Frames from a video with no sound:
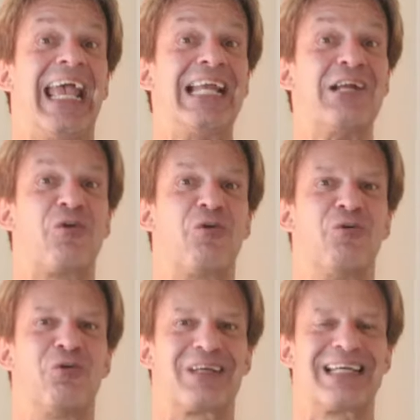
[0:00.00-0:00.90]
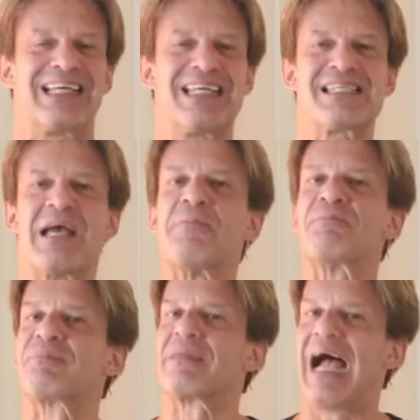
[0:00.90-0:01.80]
el color gris?
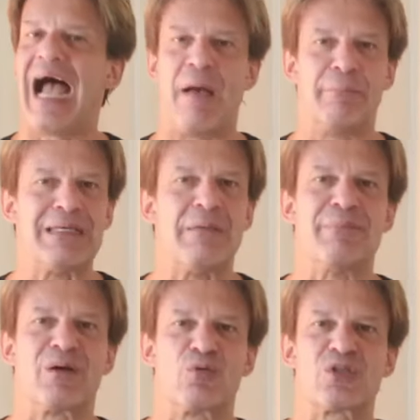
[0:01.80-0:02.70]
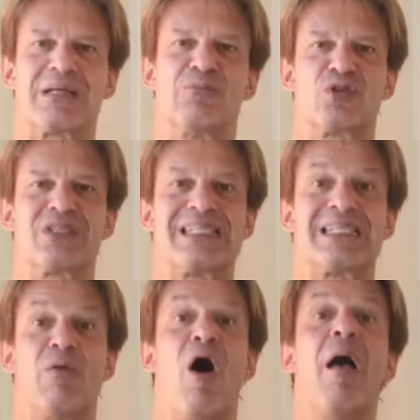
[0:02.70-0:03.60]
a mí me gusta
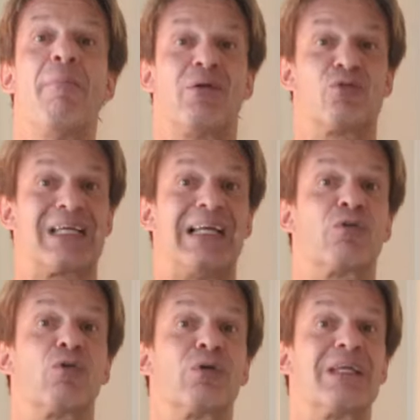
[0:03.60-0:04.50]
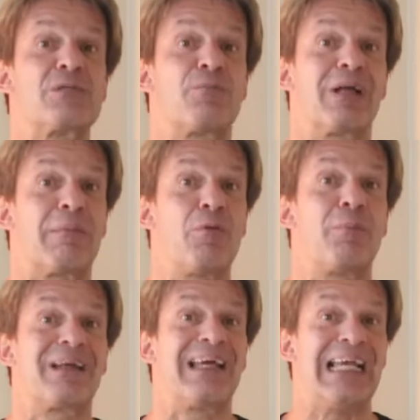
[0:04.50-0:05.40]
muchísimo. Me gusta el color gris, por
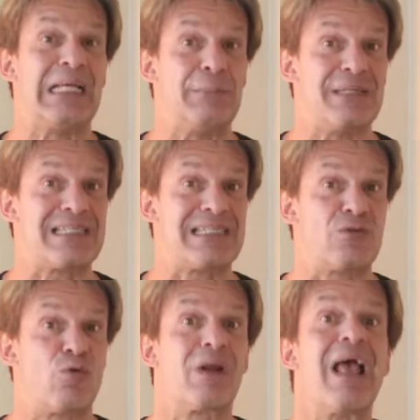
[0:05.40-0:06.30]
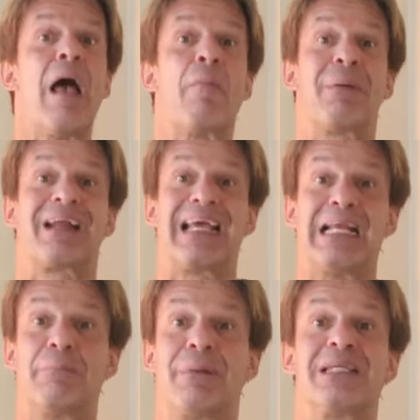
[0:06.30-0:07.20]
ejemplo, para el vestidor, para
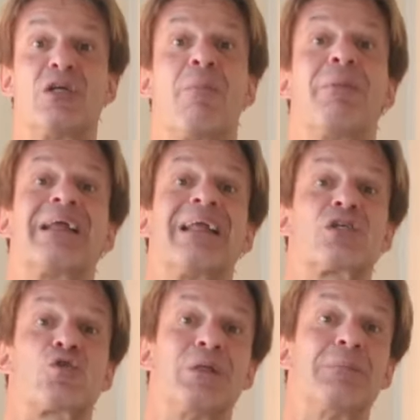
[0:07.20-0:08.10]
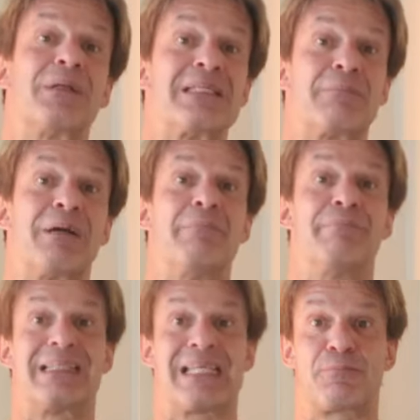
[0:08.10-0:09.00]
el baño, para la suite principal,
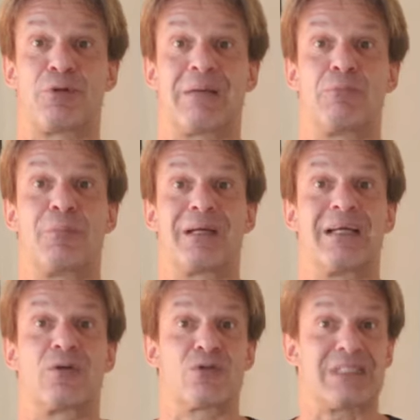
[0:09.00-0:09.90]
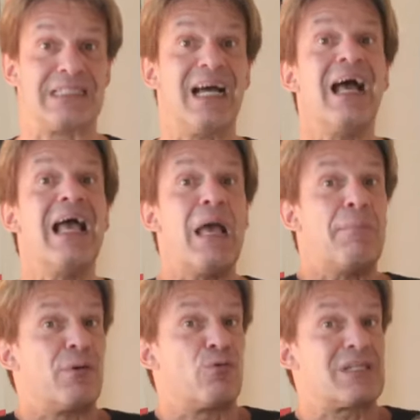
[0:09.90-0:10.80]
mientras, por ejemplo, para la cocina
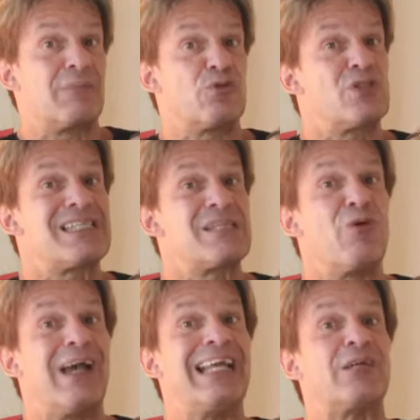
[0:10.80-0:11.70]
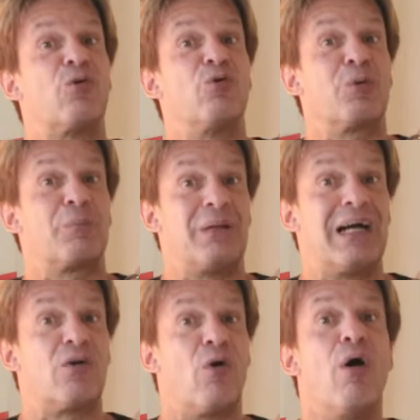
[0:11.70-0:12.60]
me gusta muchísimo el color
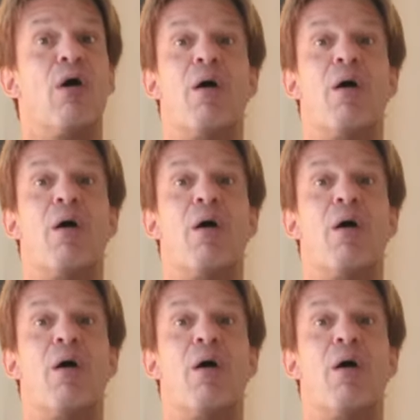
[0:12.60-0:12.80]
blanco,